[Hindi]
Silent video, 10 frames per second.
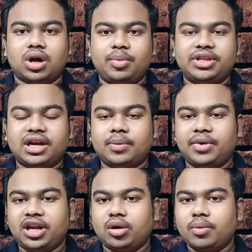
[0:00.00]
तो अभी तक
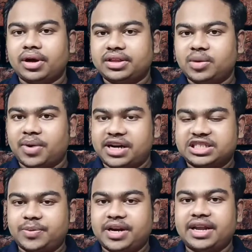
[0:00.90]
आपने गिवे के अंदर
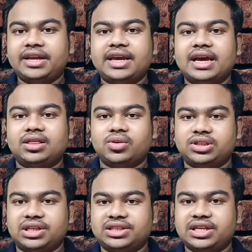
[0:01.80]
पार्टिसिपेट नहीं किया
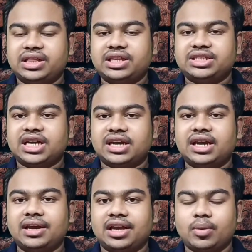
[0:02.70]
तो जल्द से जल्दी
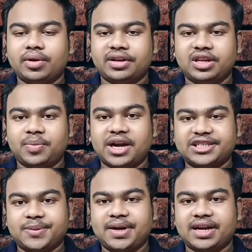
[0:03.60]
जाके गिवे के अंदर
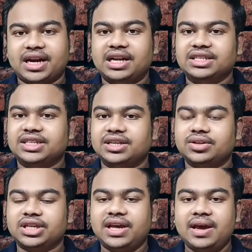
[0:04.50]
पार्टिसिपेट कर
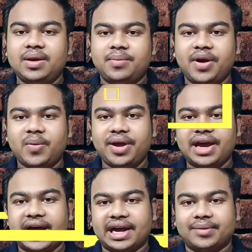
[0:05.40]
लीजिए तो चले वीडियो में